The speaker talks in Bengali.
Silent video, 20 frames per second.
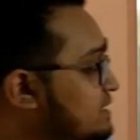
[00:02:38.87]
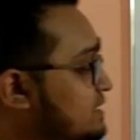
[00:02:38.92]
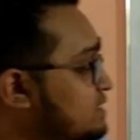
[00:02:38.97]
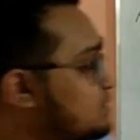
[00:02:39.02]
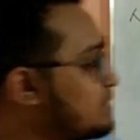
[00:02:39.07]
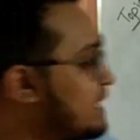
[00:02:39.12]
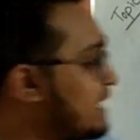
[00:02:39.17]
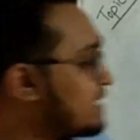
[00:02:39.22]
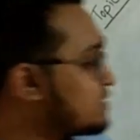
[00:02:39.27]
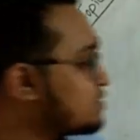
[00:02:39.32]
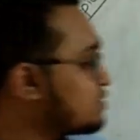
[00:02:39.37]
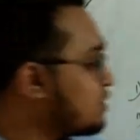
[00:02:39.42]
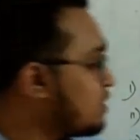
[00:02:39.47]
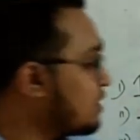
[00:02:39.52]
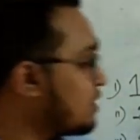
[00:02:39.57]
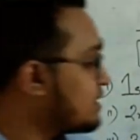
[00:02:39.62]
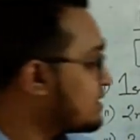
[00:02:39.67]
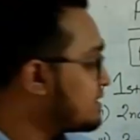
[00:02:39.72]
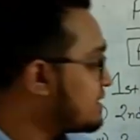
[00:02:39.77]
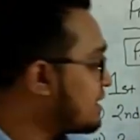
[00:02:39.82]
ব্যক্তি যদি একজন
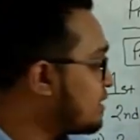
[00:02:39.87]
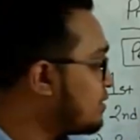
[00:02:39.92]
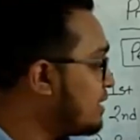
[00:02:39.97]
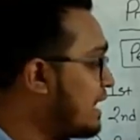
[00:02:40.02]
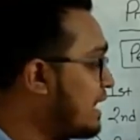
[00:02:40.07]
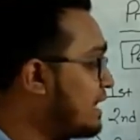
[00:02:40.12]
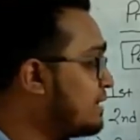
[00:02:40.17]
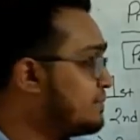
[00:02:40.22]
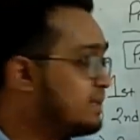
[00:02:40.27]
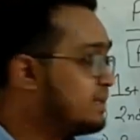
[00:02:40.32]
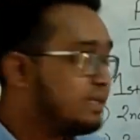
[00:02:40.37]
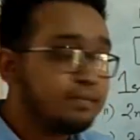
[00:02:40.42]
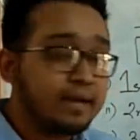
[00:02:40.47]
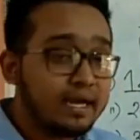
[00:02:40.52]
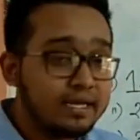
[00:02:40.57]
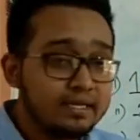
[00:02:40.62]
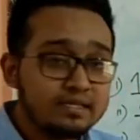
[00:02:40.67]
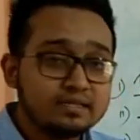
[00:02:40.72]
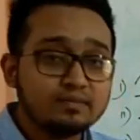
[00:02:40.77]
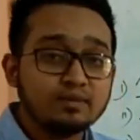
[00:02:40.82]
হয় তাহলে আই মি
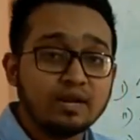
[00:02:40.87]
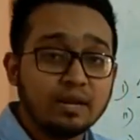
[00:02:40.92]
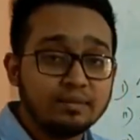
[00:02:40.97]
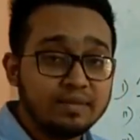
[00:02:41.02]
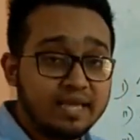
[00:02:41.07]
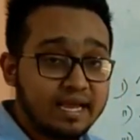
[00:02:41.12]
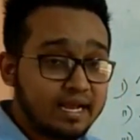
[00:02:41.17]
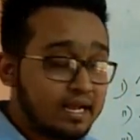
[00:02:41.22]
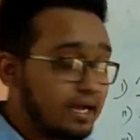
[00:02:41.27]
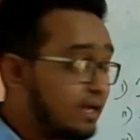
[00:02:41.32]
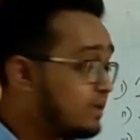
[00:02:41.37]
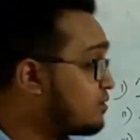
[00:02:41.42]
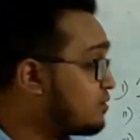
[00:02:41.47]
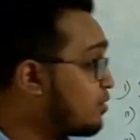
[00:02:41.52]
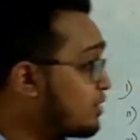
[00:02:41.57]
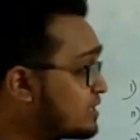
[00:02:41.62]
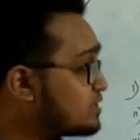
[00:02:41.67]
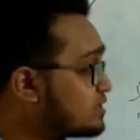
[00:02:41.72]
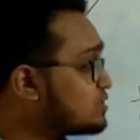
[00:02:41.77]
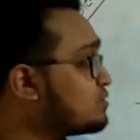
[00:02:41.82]
মাই যেমন আমি একা
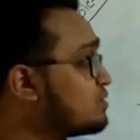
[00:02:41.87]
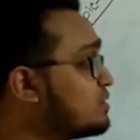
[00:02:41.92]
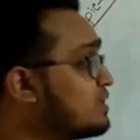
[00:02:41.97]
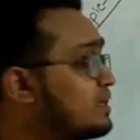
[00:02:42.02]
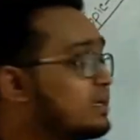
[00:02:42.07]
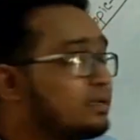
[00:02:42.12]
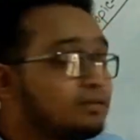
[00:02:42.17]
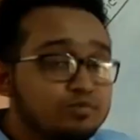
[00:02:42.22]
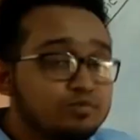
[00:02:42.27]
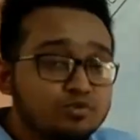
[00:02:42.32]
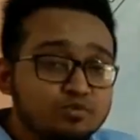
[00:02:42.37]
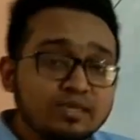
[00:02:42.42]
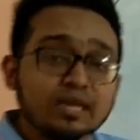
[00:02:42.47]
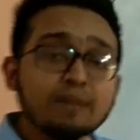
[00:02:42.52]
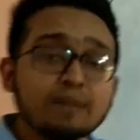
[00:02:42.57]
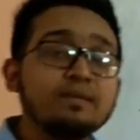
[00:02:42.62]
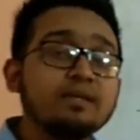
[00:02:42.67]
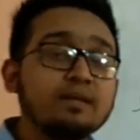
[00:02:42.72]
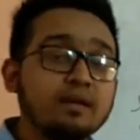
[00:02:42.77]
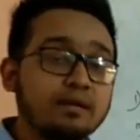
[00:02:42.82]
অনেকজন হলে তুমি
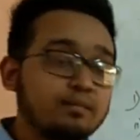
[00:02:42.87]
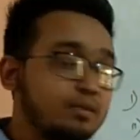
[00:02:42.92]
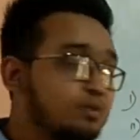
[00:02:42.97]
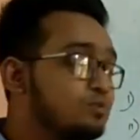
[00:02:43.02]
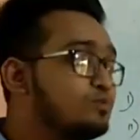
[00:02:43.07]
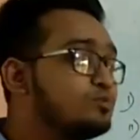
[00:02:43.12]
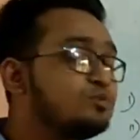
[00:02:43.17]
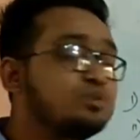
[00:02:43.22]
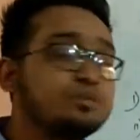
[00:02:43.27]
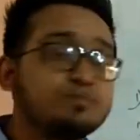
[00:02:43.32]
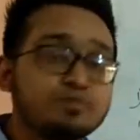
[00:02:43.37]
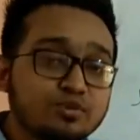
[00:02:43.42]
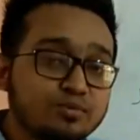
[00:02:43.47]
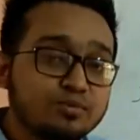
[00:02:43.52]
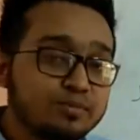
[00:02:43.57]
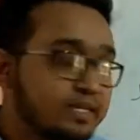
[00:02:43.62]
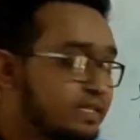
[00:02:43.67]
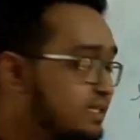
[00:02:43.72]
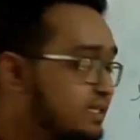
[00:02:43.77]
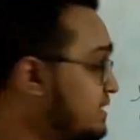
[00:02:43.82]
আমি আমরা দুজনই
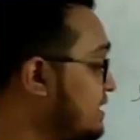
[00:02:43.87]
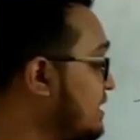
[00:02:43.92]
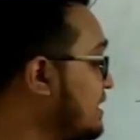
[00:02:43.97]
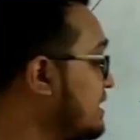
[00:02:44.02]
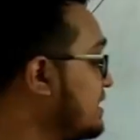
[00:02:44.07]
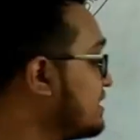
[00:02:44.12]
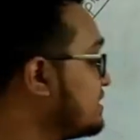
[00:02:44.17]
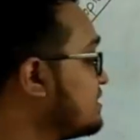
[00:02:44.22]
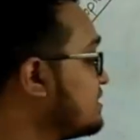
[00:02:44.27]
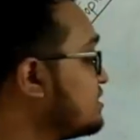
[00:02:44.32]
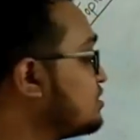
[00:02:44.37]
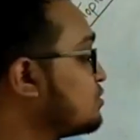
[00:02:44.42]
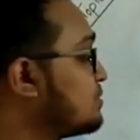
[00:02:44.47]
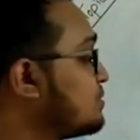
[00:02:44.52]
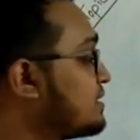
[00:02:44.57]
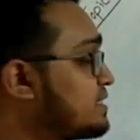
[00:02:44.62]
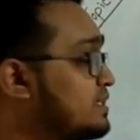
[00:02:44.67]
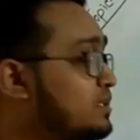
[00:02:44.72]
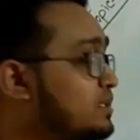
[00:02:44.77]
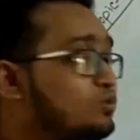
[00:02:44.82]
প্রথম ব্যক্তি দ্বিতীয়
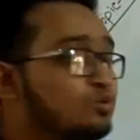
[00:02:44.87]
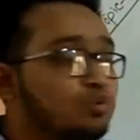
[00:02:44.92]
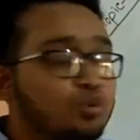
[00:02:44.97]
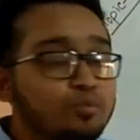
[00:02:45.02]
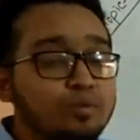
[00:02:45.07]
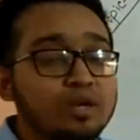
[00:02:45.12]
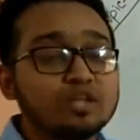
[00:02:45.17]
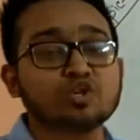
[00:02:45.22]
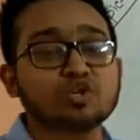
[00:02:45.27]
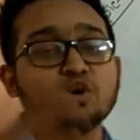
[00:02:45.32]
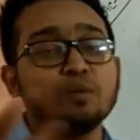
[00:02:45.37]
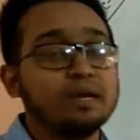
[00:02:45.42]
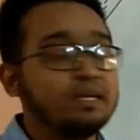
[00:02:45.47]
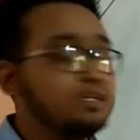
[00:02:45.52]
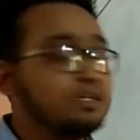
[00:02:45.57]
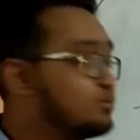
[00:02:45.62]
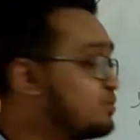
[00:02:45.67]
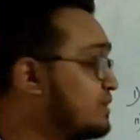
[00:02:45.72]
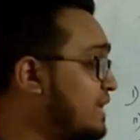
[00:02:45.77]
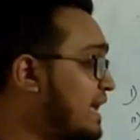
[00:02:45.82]
ব্যক্তি তোমরা সবাই
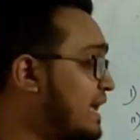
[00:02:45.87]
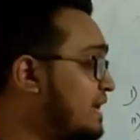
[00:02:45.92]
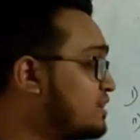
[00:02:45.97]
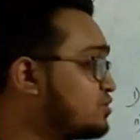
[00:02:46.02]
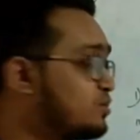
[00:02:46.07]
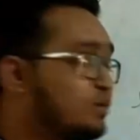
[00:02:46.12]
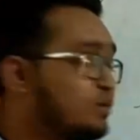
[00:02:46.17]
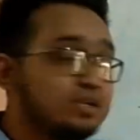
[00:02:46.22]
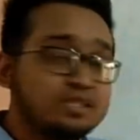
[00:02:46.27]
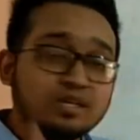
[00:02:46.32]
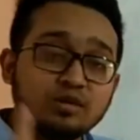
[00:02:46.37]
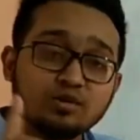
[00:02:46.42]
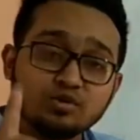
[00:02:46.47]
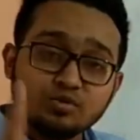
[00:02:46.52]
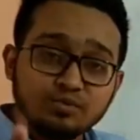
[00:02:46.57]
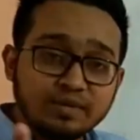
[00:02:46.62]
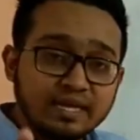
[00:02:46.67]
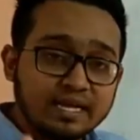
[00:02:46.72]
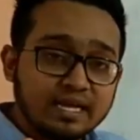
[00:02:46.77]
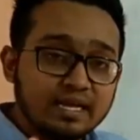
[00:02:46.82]
যদি একজন হয় তাহলে
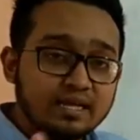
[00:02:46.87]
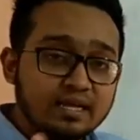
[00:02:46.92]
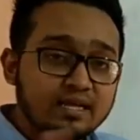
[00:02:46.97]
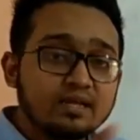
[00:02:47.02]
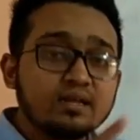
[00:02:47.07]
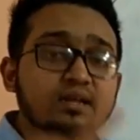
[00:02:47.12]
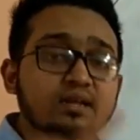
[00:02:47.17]
তুমি একা